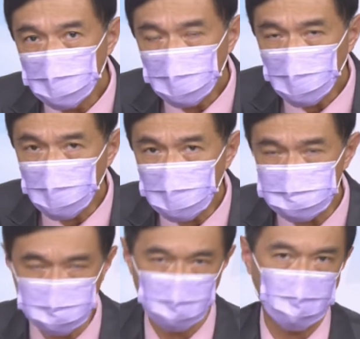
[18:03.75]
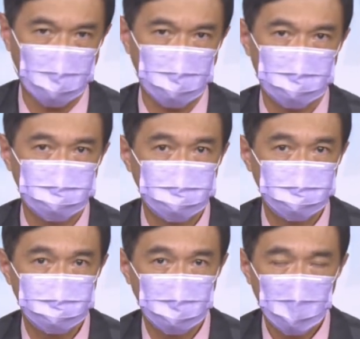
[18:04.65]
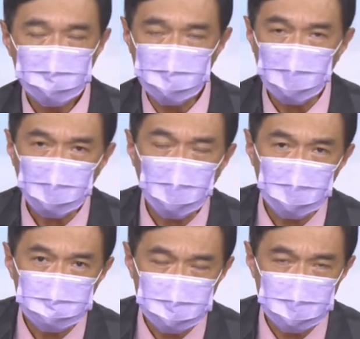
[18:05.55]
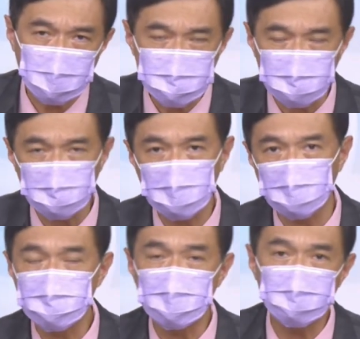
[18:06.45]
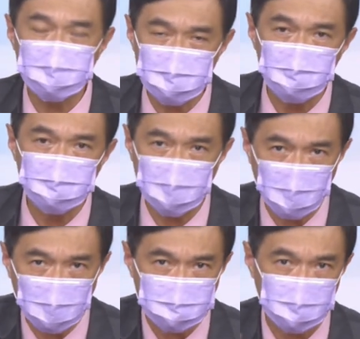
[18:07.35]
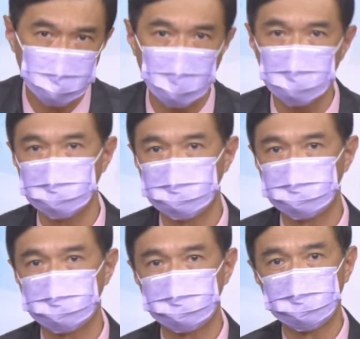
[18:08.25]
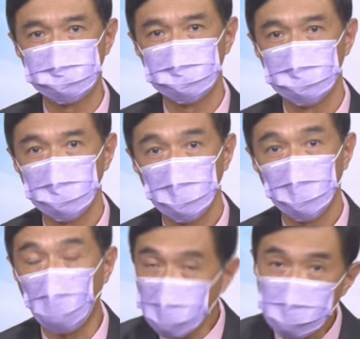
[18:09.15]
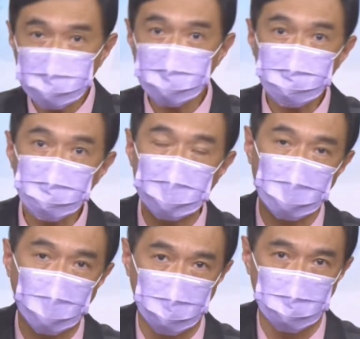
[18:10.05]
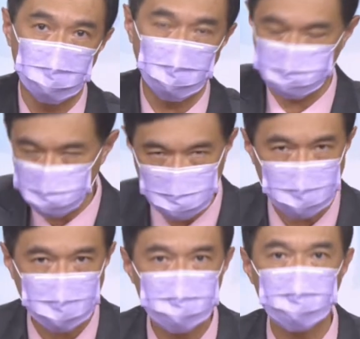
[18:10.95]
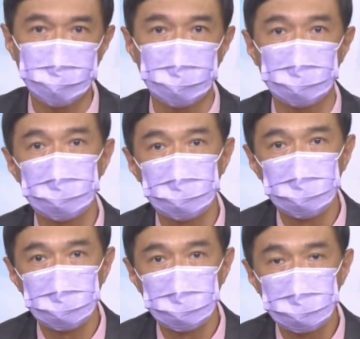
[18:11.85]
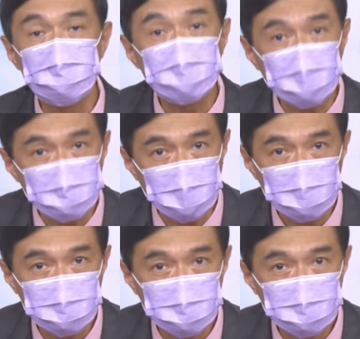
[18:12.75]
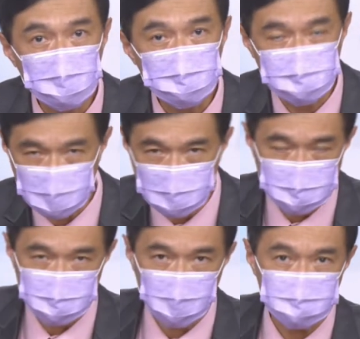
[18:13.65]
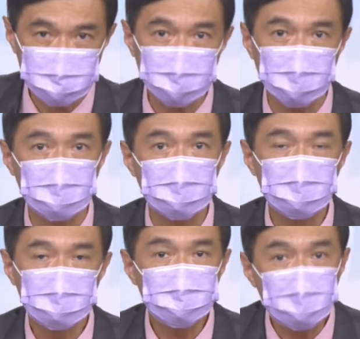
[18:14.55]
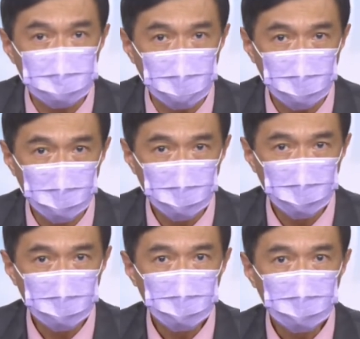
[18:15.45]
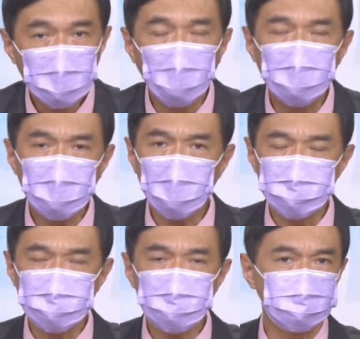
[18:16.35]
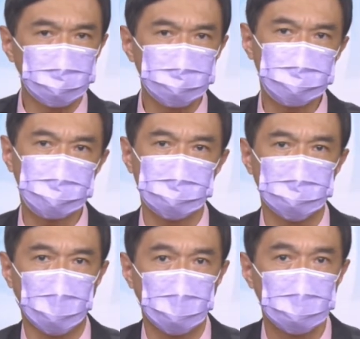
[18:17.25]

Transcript: 六九八。跌了快六千点，我请问各位，是因为技术面要它跌吗？我因为技术面到了哦，所以它该修正，是这样吗？这样一跌跌六千点，是吗？我们都很清楚，不是吗？